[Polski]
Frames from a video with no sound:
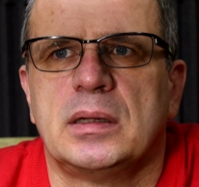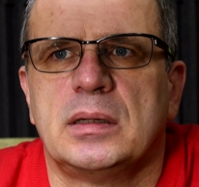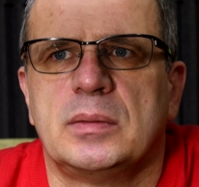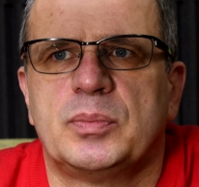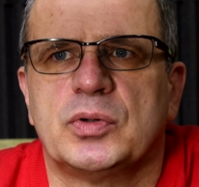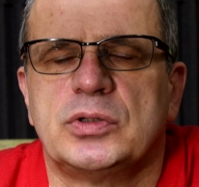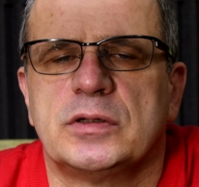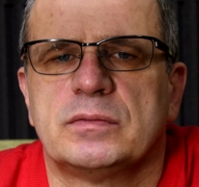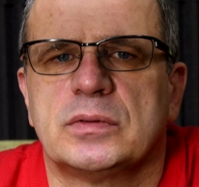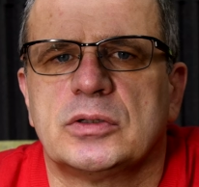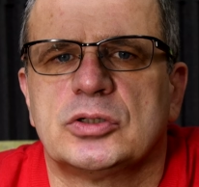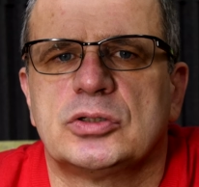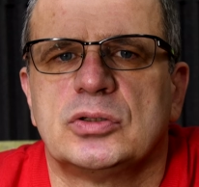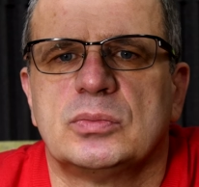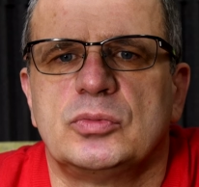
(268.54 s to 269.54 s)
y,
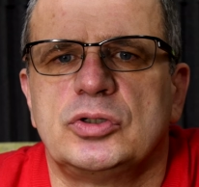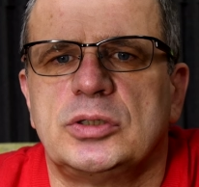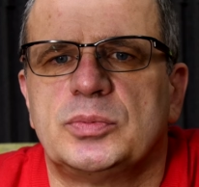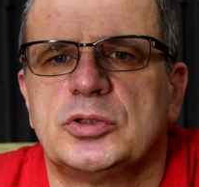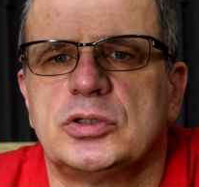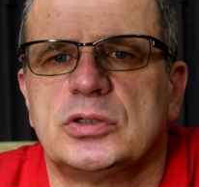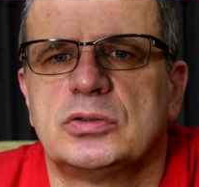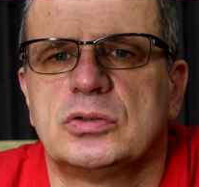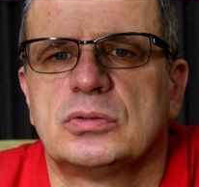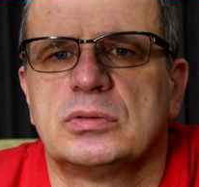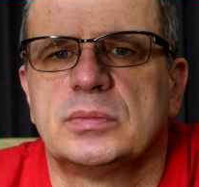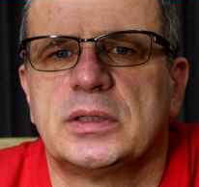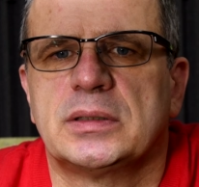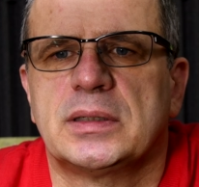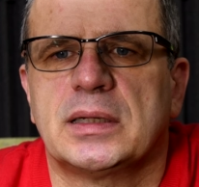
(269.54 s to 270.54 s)
ponieważ no, musi przynieść
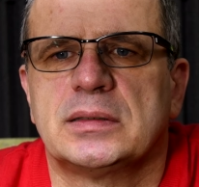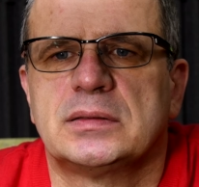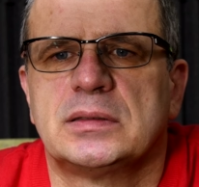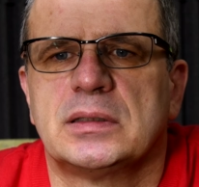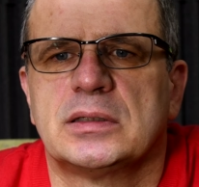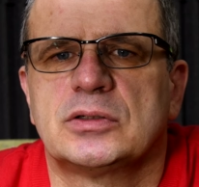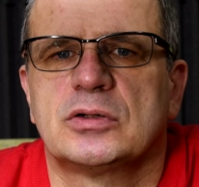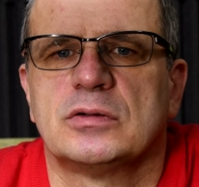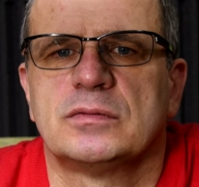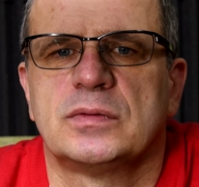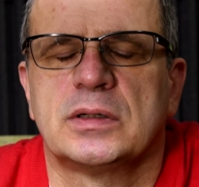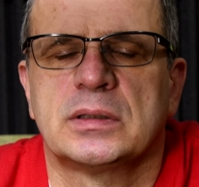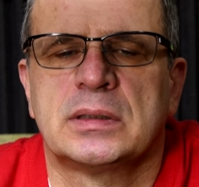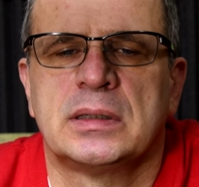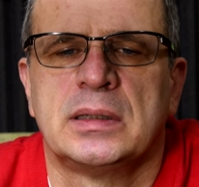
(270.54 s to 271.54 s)
dokumentację,
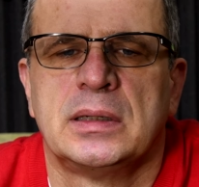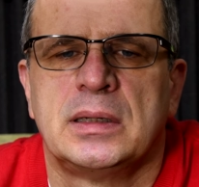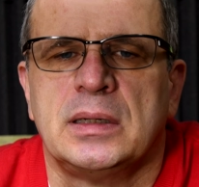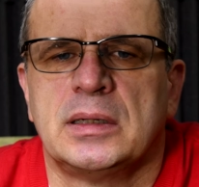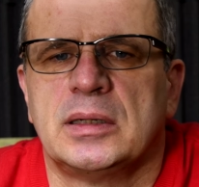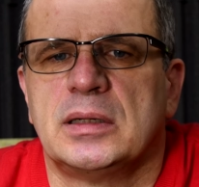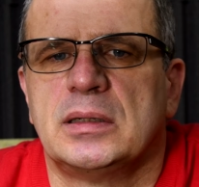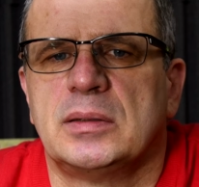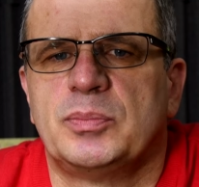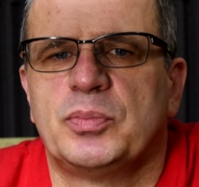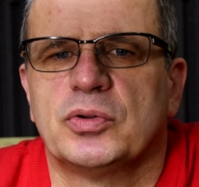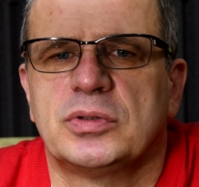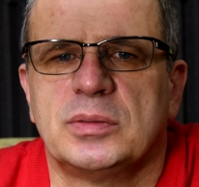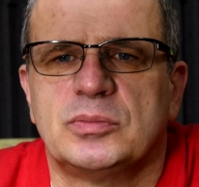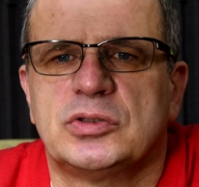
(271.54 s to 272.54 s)
aczkolwiek y,
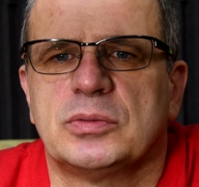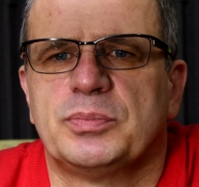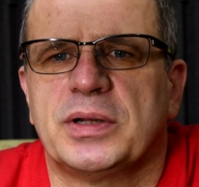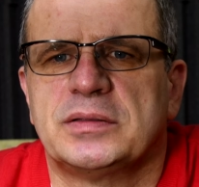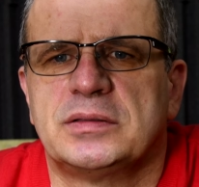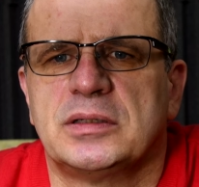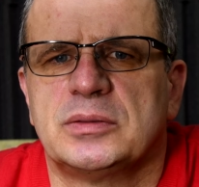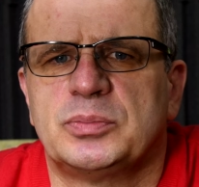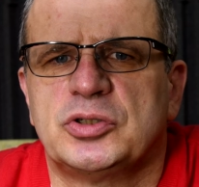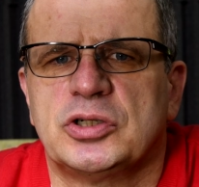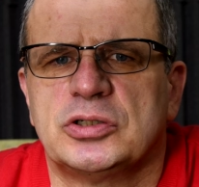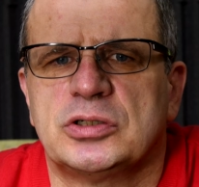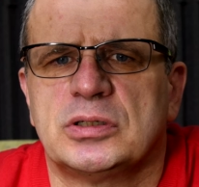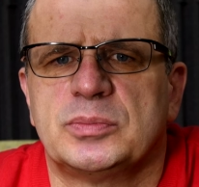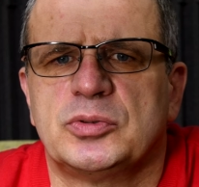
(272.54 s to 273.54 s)
po tym, co pacjent
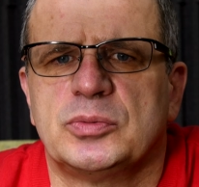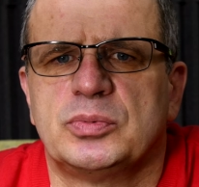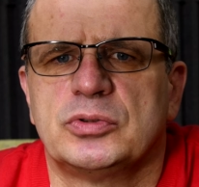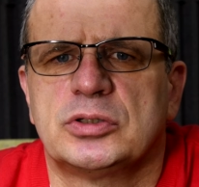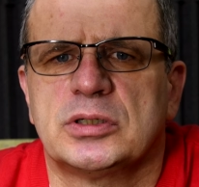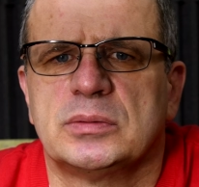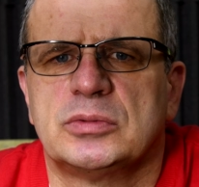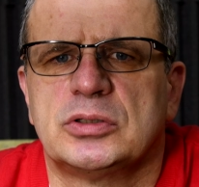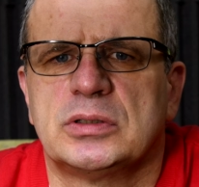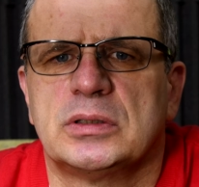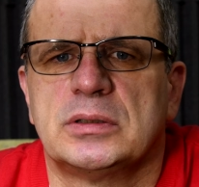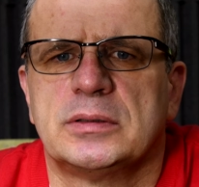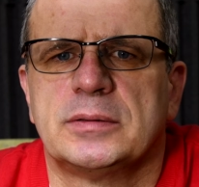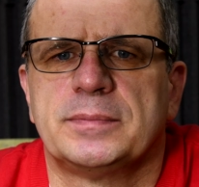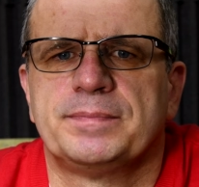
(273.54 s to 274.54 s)
przeszedł, przypuszczam,
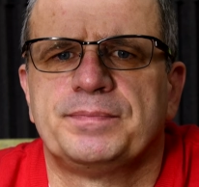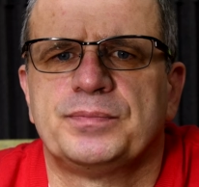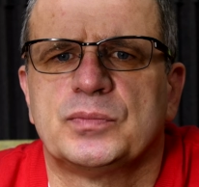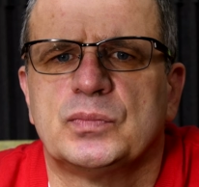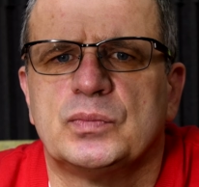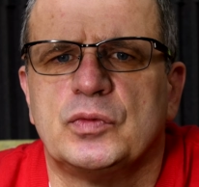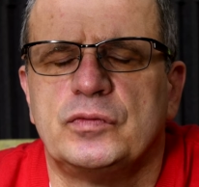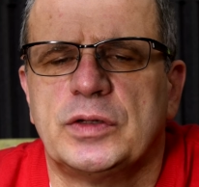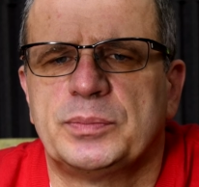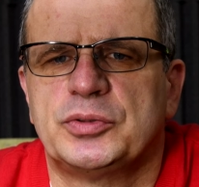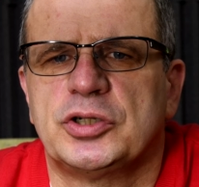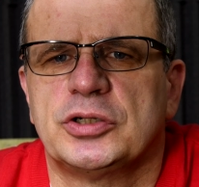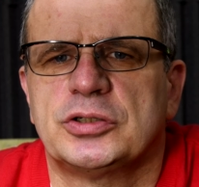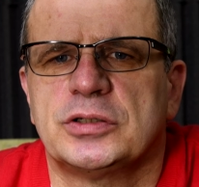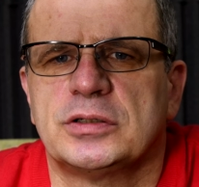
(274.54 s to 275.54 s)
że mm, mówię
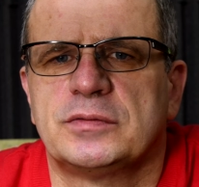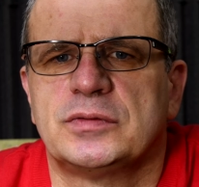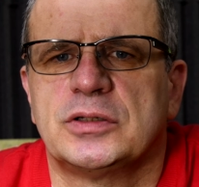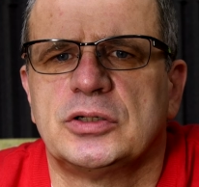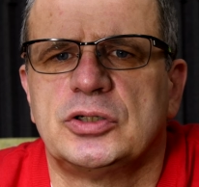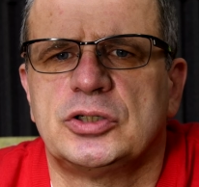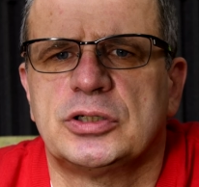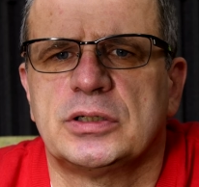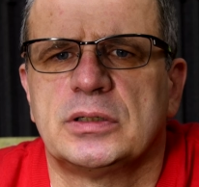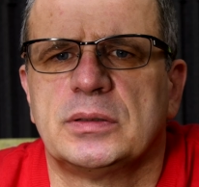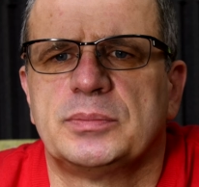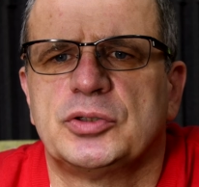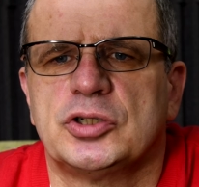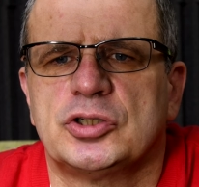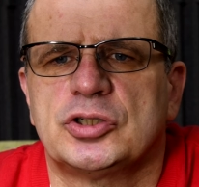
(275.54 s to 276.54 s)
przeszedł w
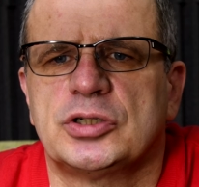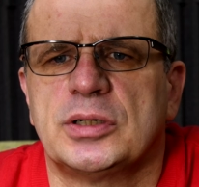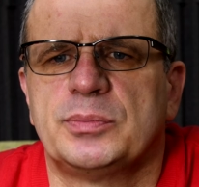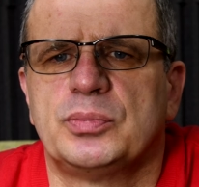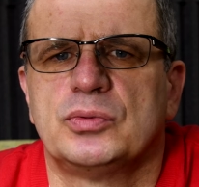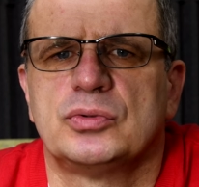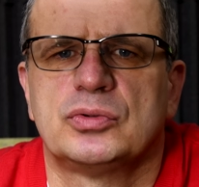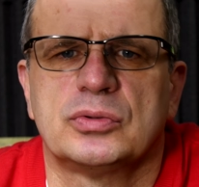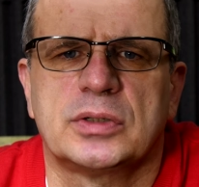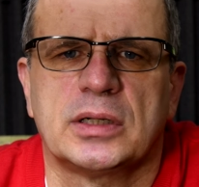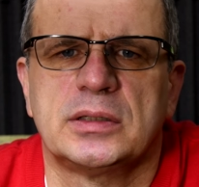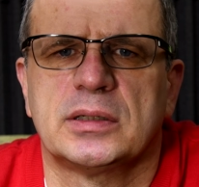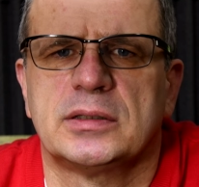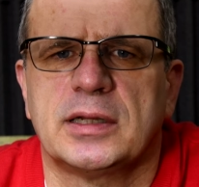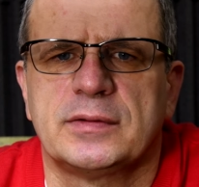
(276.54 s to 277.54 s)
sensie przeszczepu,
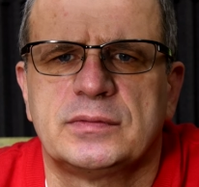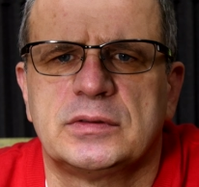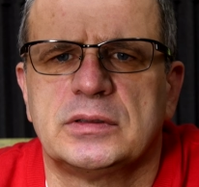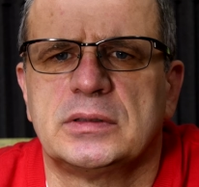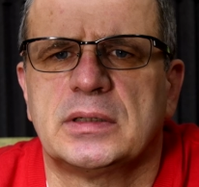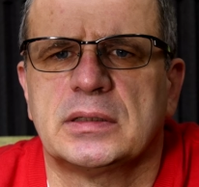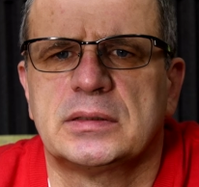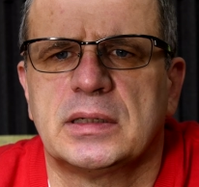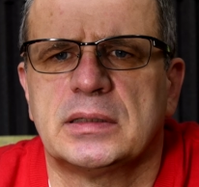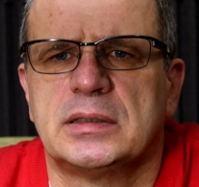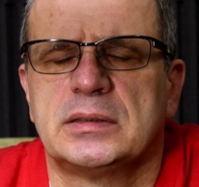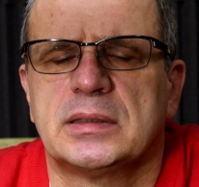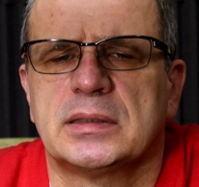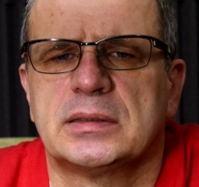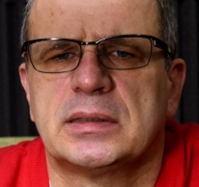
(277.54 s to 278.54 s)
szukania dawcy itd., tak
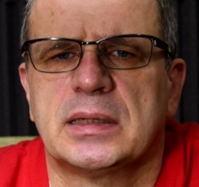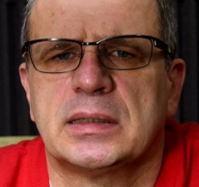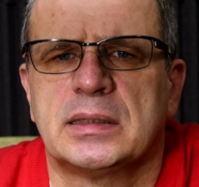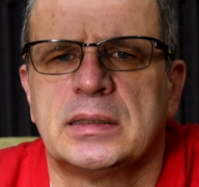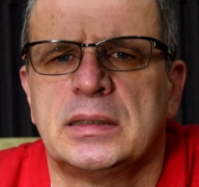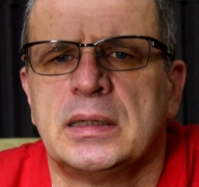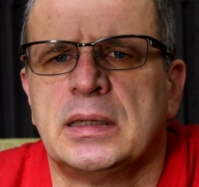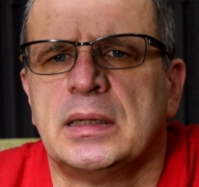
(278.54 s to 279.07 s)
itd. Tak